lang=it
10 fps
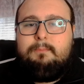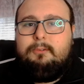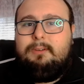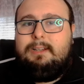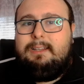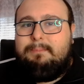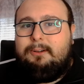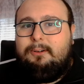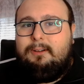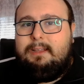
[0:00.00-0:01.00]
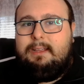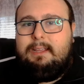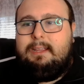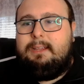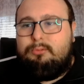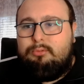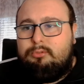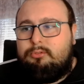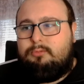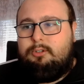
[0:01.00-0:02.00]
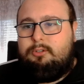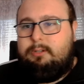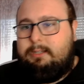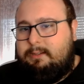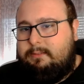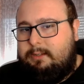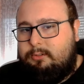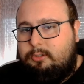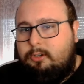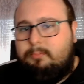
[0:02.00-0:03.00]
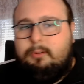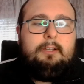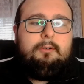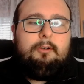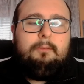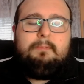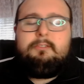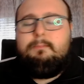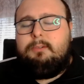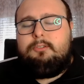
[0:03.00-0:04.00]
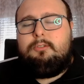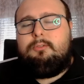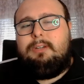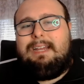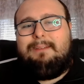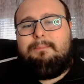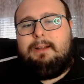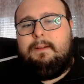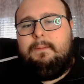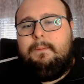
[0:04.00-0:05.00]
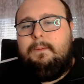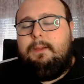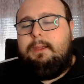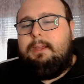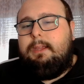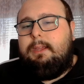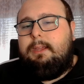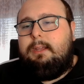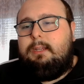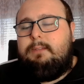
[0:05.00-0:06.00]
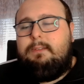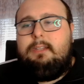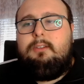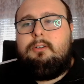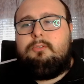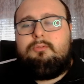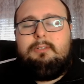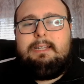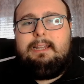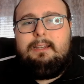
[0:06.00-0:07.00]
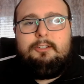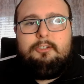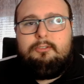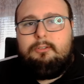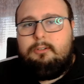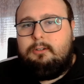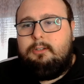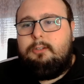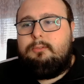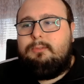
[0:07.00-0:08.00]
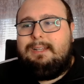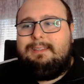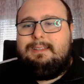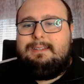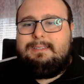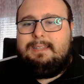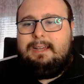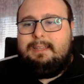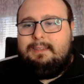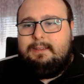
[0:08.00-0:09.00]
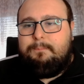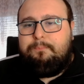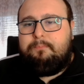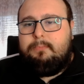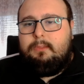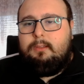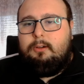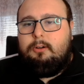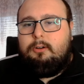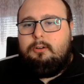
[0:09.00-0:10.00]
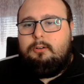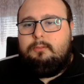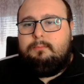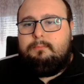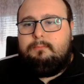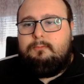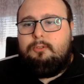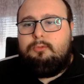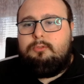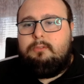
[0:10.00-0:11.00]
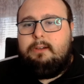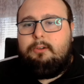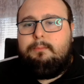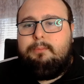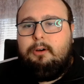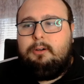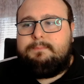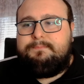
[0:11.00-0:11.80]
quelle parole e tutto quello che è arrivato dopo l'ho preso un po' sotto gamba. E I video sul canale ci sono. Io durante l'estate ho voluto fare un po'